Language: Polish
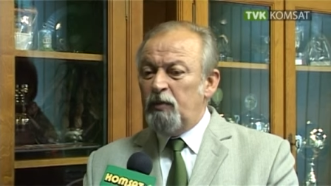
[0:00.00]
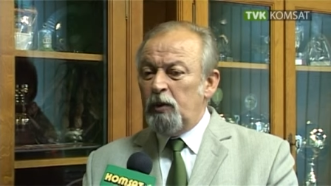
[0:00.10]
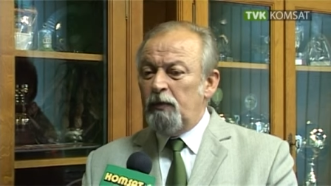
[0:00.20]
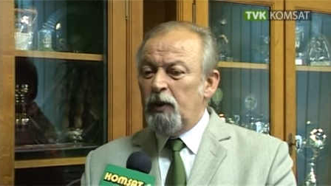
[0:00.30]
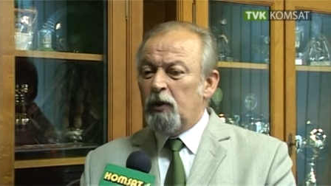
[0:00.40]

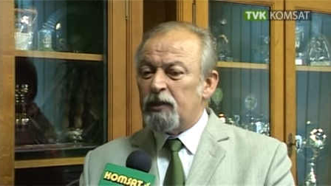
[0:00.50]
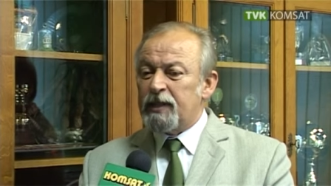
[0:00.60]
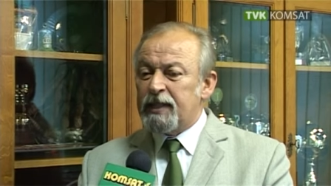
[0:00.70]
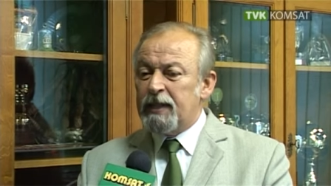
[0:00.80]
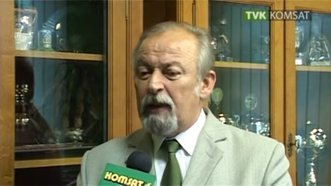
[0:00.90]
były
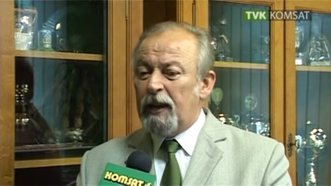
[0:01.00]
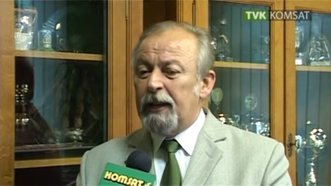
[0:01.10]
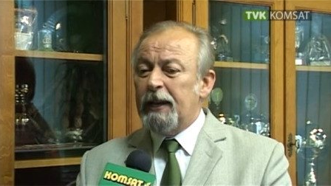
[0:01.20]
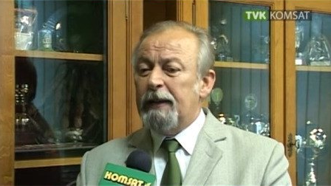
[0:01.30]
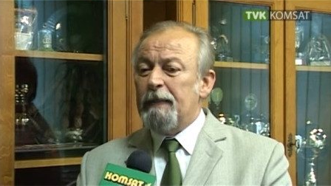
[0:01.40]

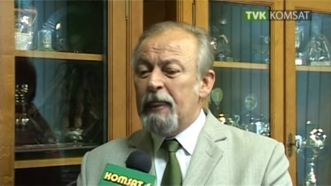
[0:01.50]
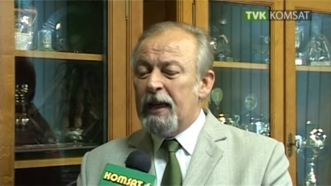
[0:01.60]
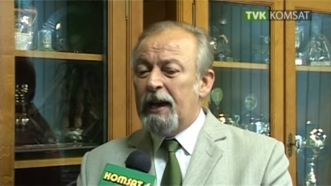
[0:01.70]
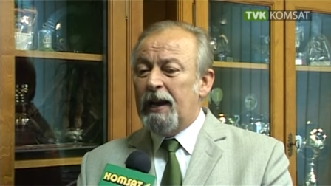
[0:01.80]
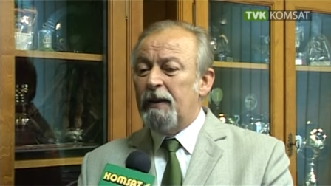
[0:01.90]
wykorzystywane
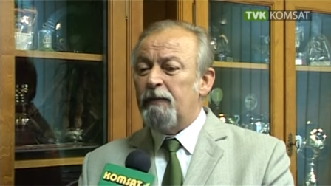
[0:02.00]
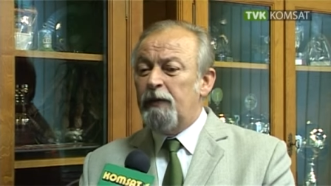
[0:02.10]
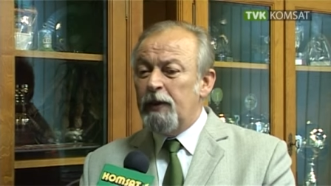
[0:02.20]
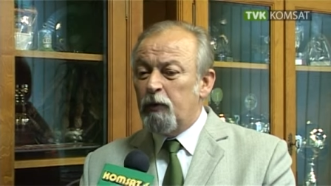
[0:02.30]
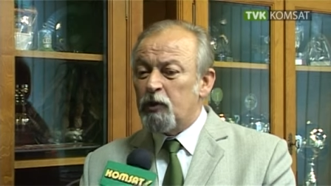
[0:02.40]
na
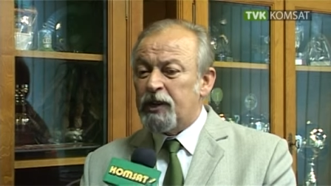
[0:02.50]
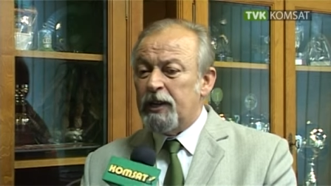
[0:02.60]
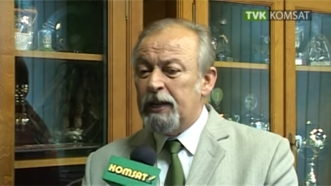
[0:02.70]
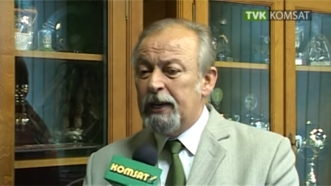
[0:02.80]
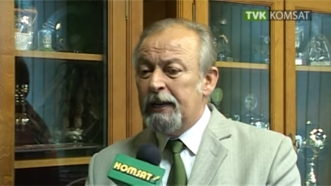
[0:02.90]

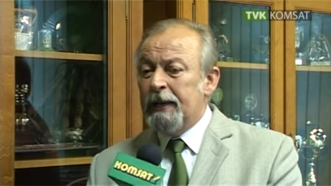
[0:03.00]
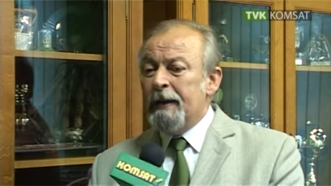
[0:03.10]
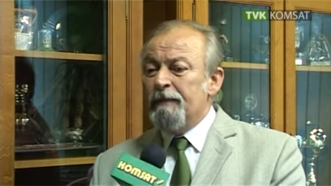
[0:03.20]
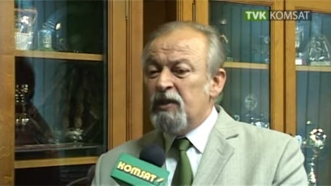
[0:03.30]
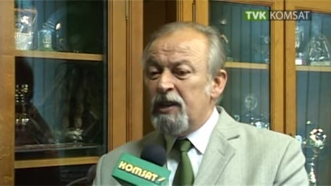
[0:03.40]
wywożenie
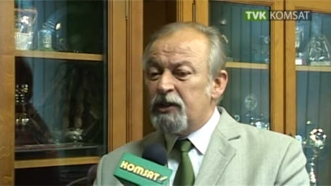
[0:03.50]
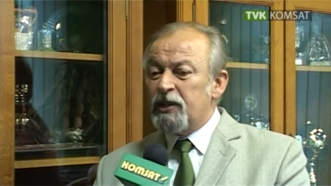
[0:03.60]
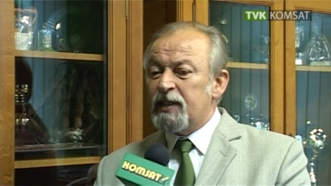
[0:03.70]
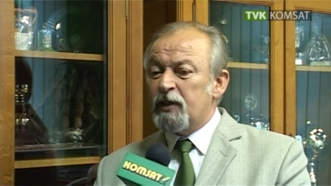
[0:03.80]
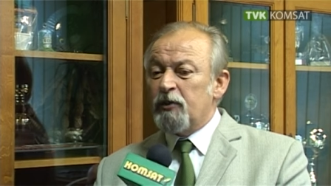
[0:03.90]

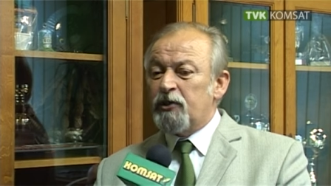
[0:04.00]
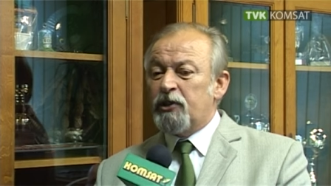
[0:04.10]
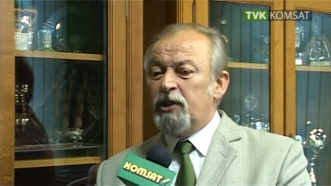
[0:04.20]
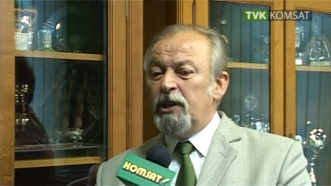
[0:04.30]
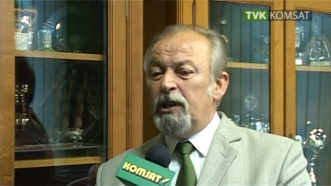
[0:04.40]

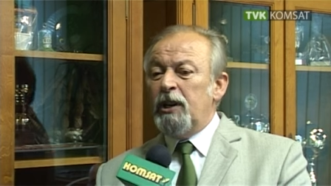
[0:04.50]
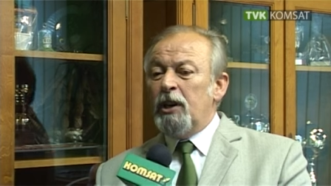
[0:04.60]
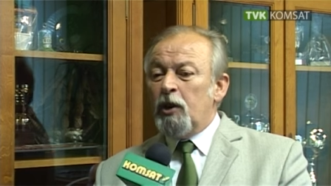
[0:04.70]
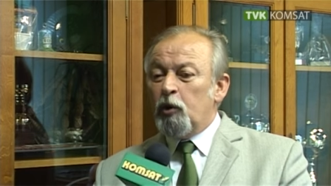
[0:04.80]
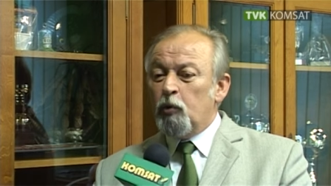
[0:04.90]
nieczystości,
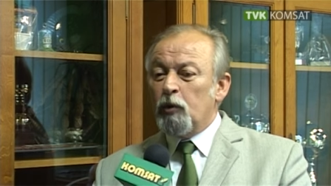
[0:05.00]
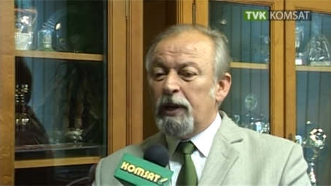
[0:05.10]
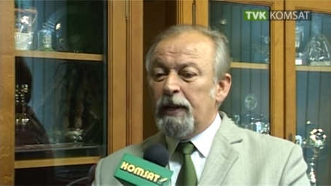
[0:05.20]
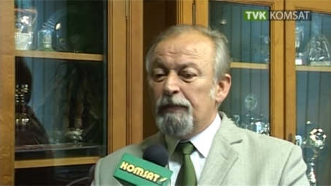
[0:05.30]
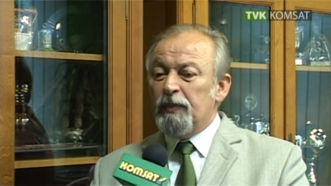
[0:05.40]

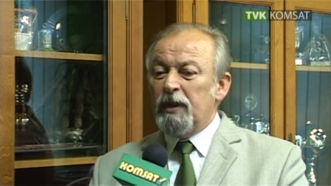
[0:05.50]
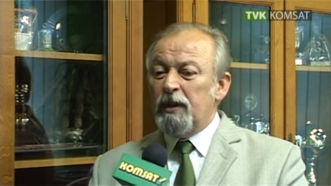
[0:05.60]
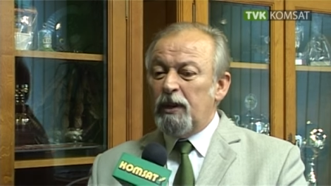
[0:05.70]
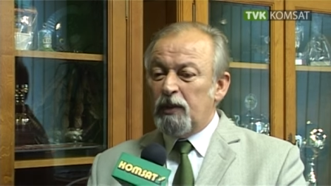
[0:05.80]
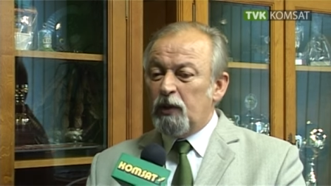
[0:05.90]
które,
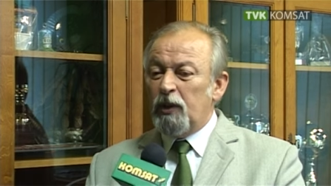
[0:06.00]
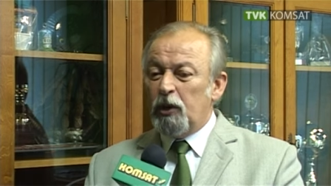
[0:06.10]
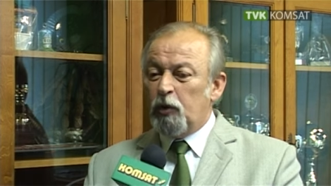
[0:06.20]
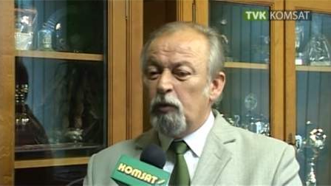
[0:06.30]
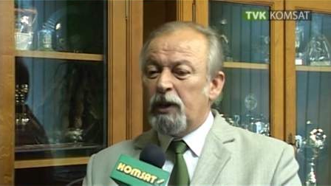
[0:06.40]
y, y,
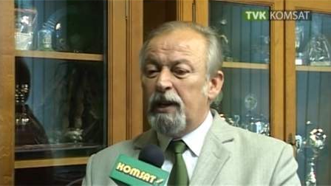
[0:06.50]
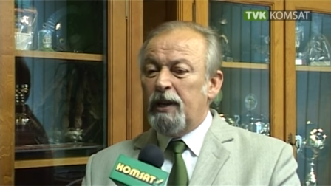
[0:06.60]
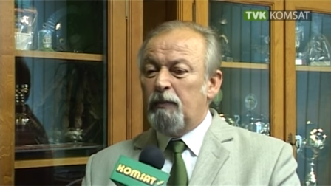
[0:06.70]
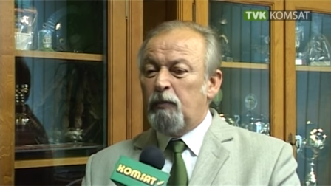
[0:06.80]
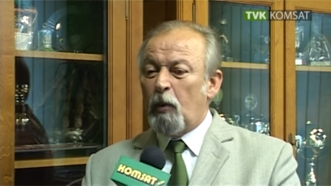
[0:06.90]

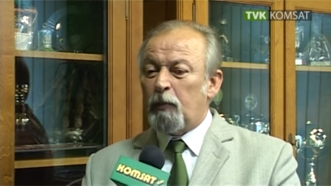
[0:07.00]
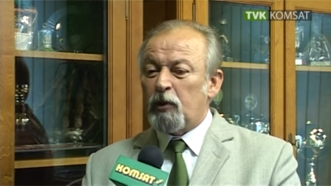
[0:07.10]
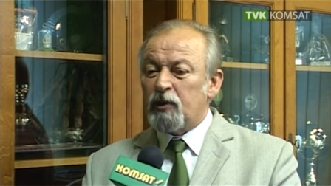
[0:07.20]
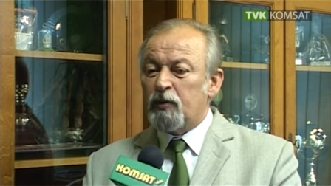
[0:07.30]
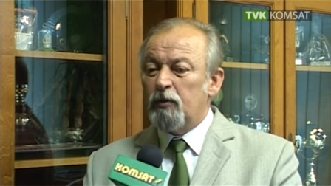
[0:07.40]
które po
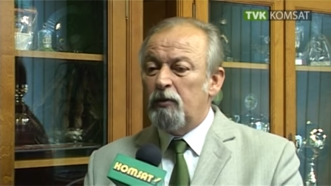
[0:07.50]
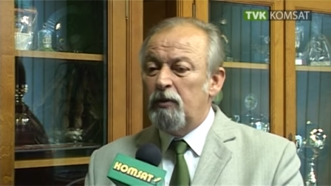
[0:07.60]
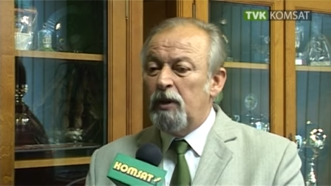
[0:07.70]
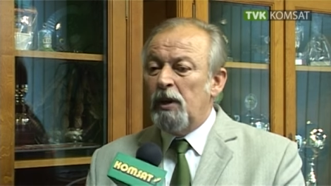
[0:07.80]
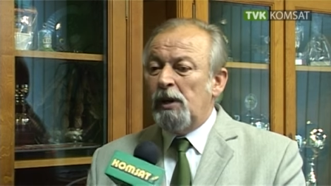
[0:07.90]
prostu
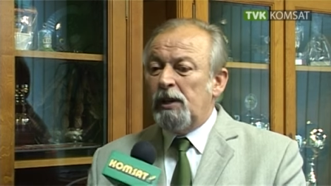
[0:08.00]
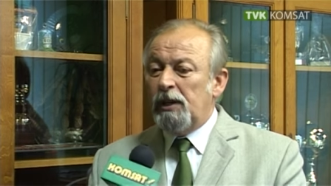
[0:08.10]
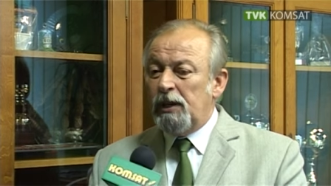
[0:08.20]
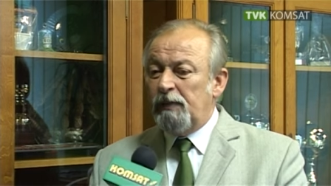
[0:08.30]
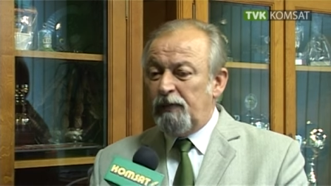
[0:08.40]

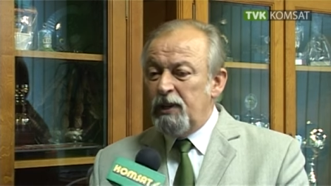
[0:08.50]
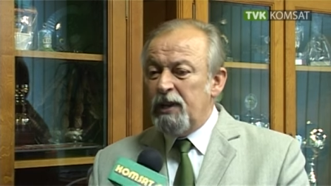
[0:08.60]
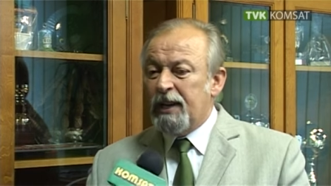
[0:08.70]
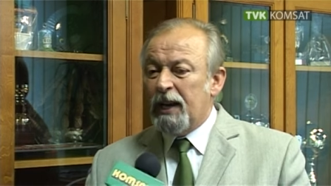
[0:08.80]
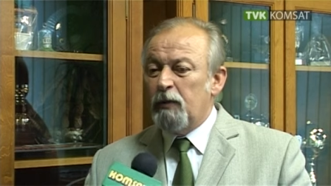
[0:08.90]
y,
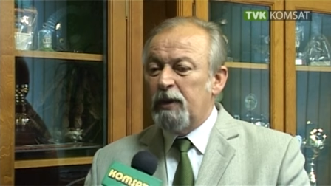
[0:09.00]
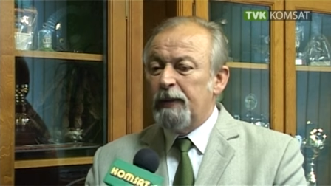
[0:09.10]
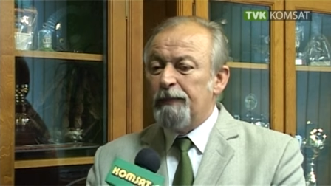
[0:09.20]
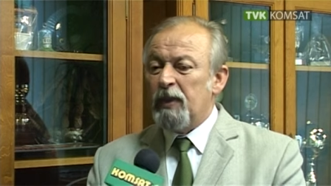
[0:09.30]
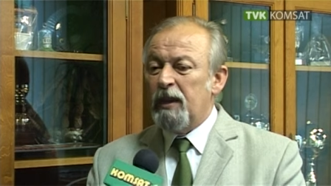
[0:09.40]

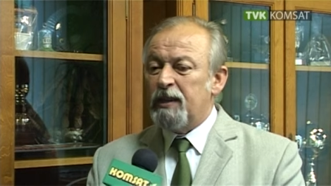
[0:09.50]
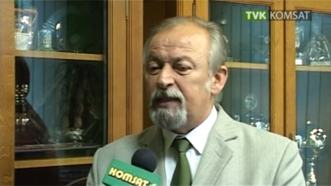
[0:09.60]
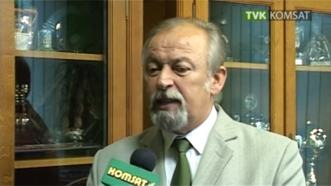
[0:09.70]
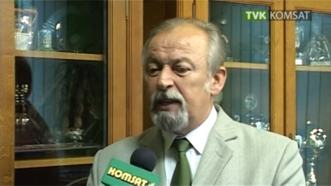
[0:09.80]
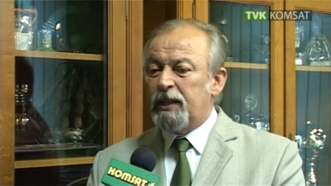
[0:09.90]
wynikały
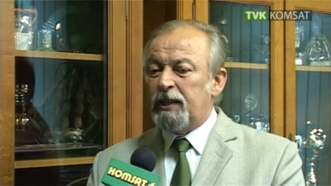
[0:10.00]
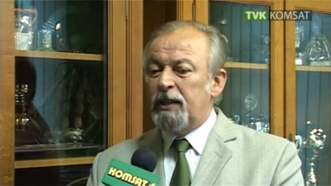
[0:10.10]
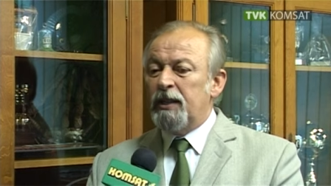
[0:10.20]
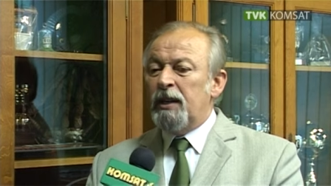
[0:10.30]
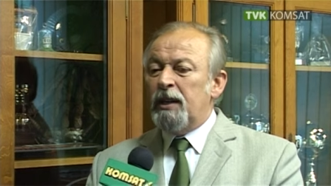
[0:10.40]
z
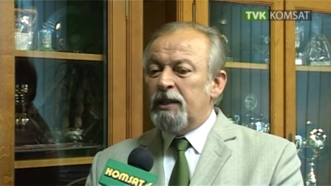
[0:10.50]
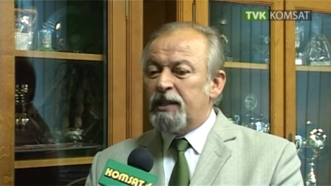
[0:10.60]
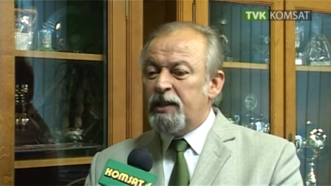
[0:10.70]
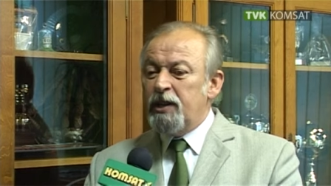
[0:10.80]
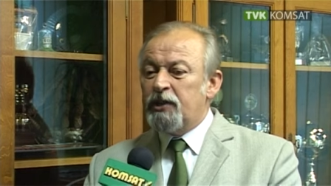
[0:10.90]
tych
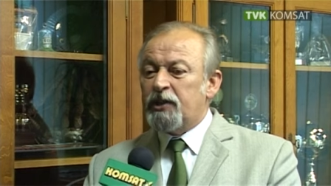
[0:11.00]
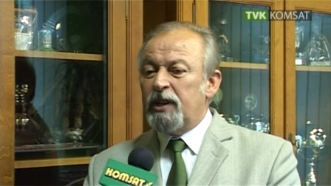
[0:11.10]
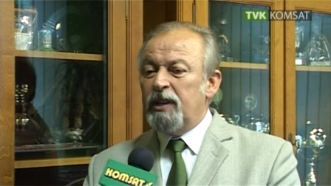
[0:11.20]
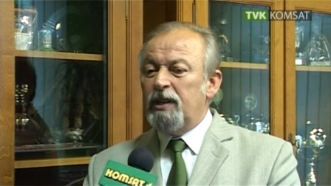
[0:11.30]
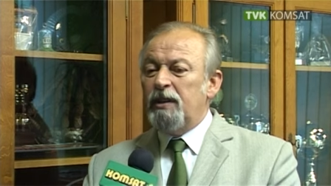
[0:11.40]

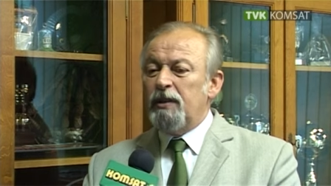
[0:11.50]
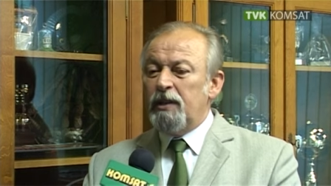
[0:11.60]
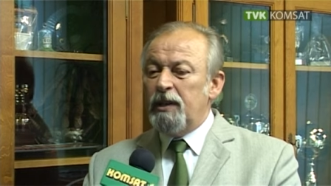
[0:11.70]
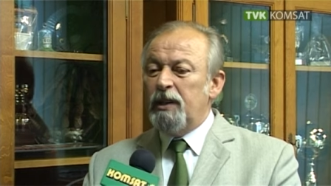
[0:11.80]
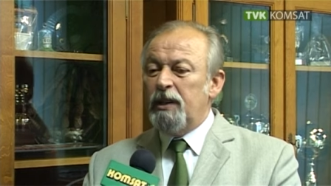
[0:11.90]
zniszczeń
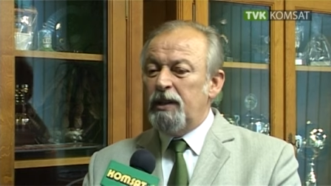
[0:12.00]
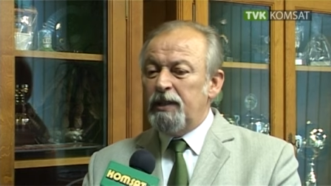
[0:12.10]
i